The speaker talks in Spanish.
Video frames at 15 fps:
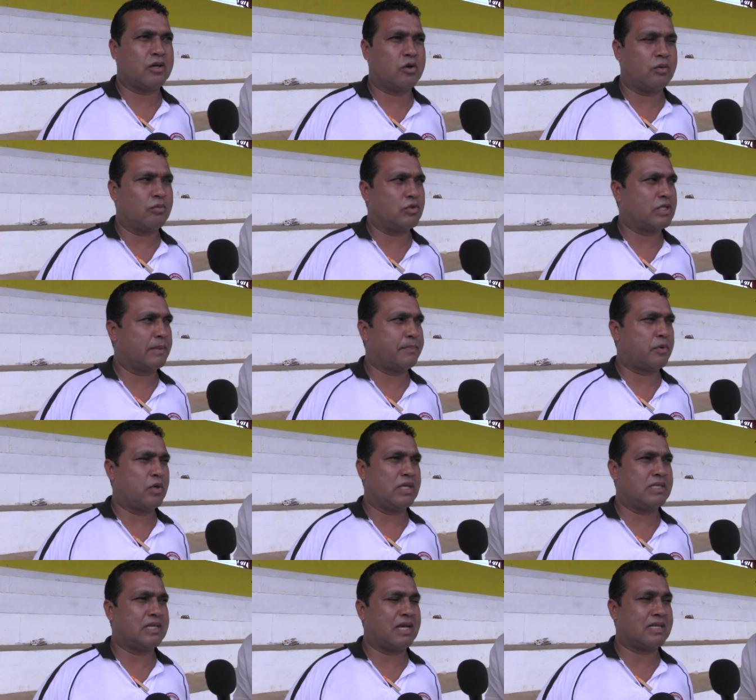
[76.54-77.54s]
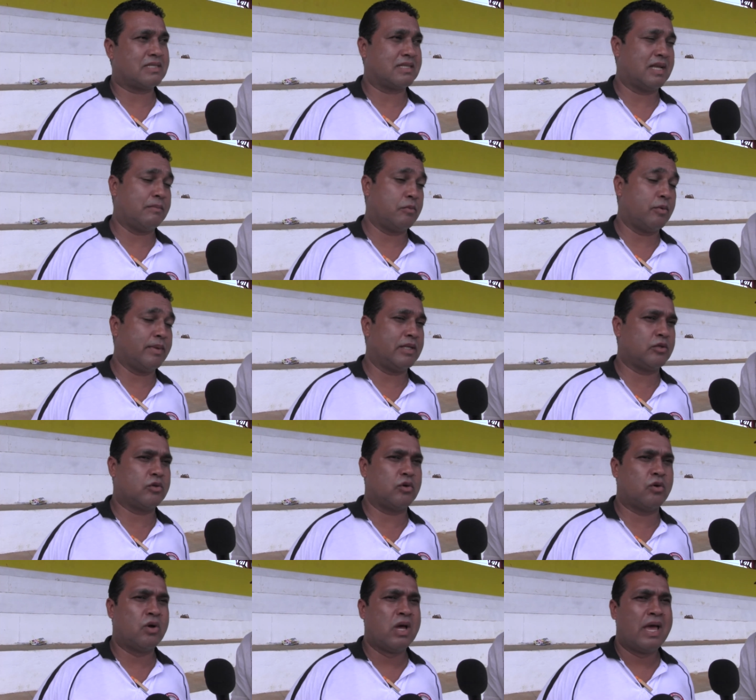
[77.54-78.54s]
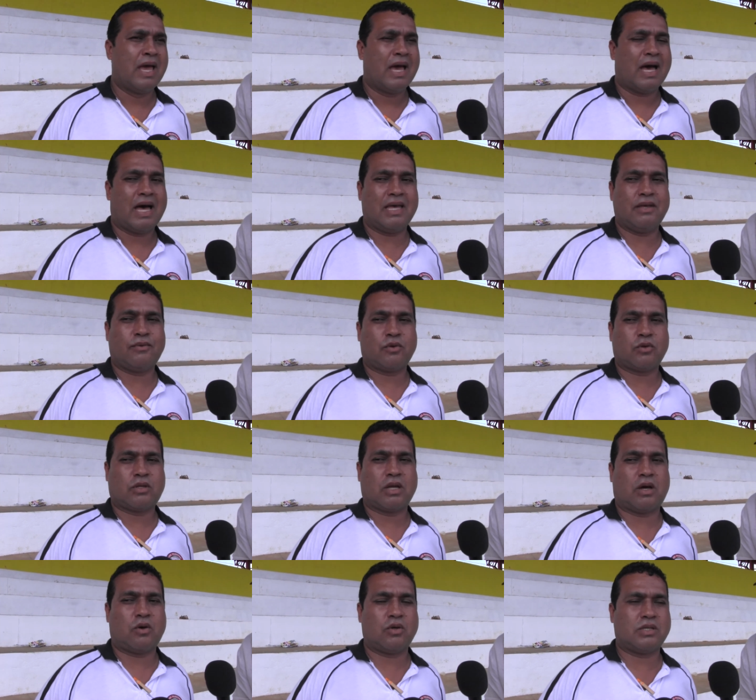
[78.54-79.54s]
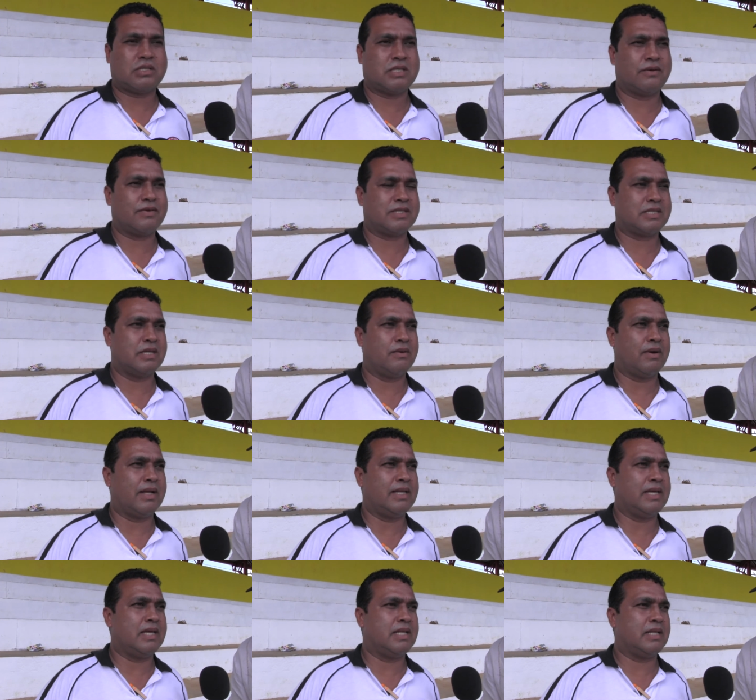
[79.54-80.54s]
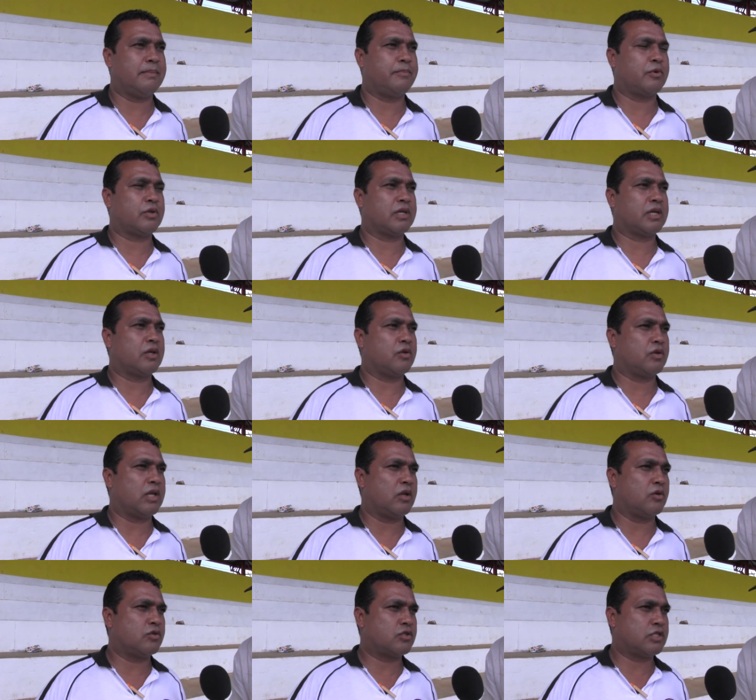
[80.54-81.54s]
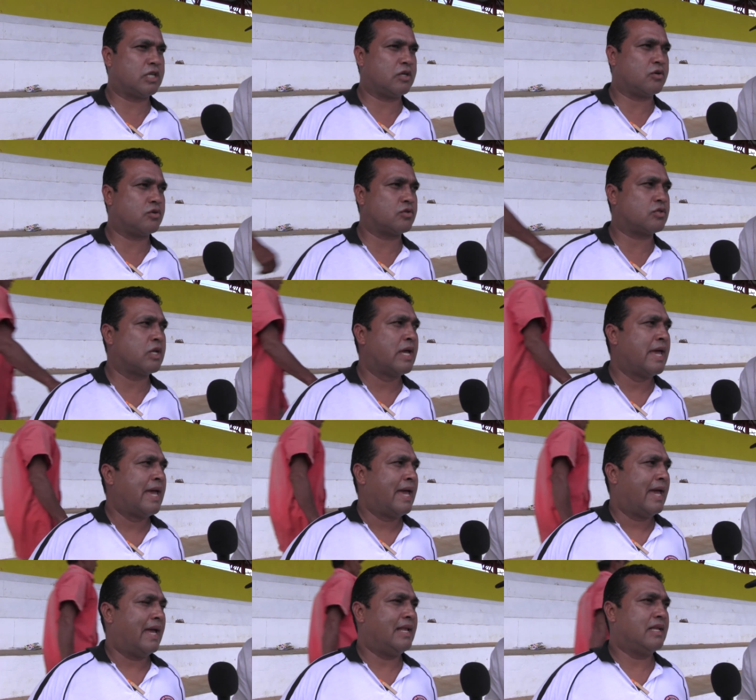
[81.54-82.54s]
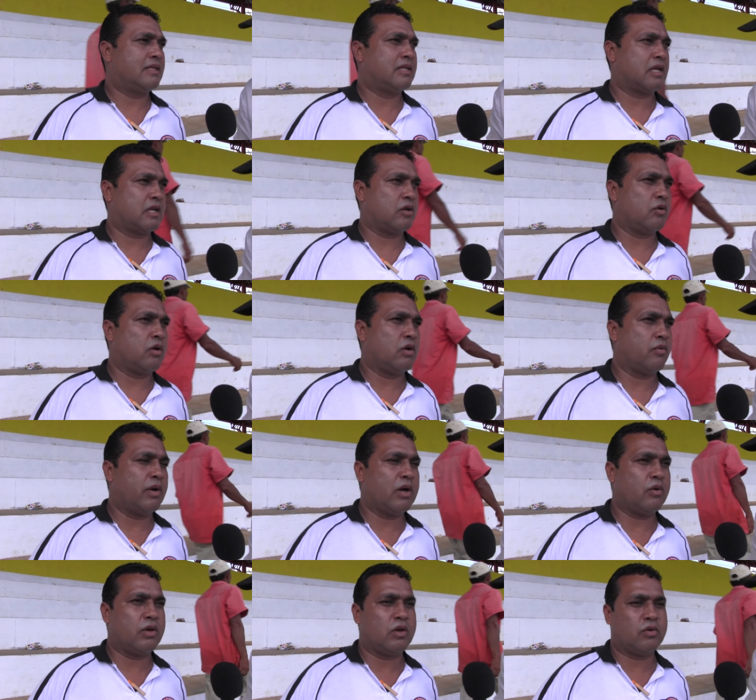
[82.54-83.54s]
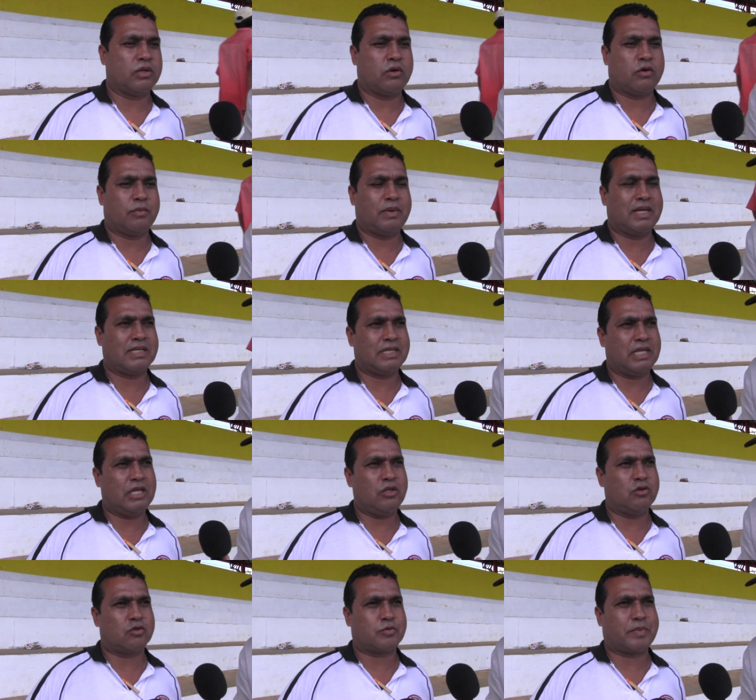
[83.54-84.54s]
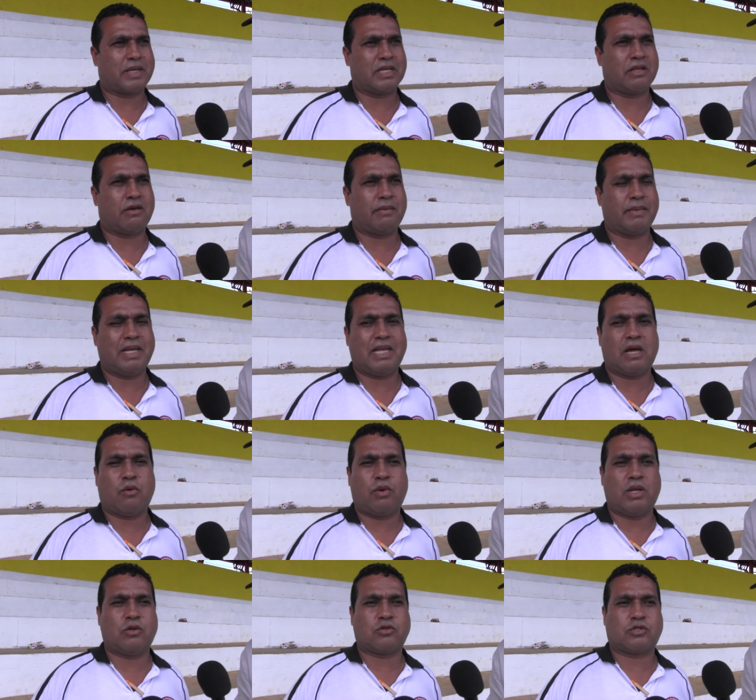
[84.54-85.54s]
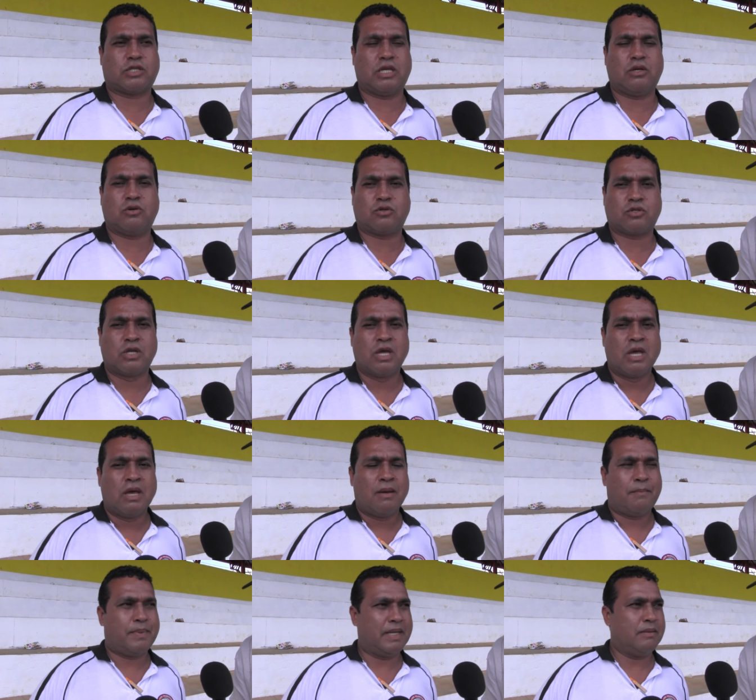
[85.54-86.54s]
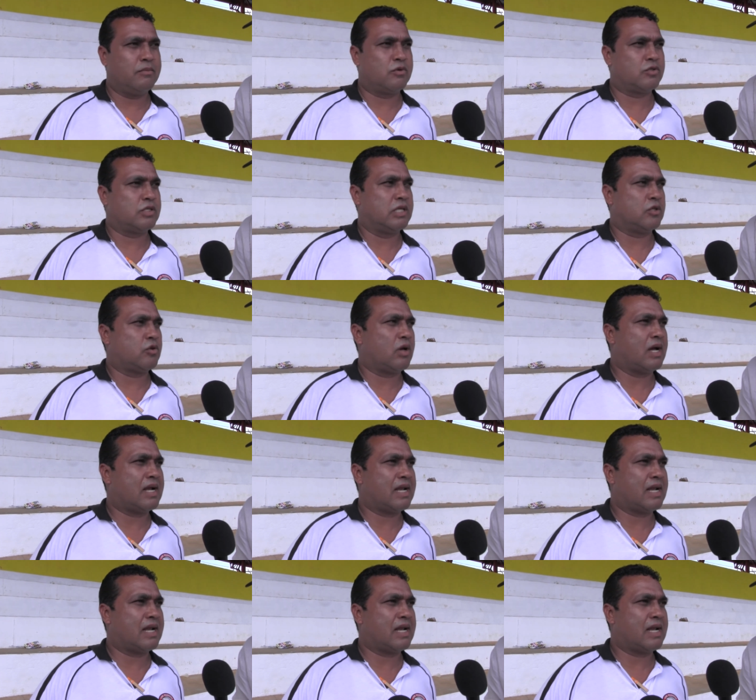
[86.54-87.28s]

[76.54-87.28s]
con mucha prudencia hasta el momento ha disfrutado de este festival y del deporte que nos dan los chicos en el terreno de juego y donde volver niños, padres de familia, abuelos, tíos, primos, de toda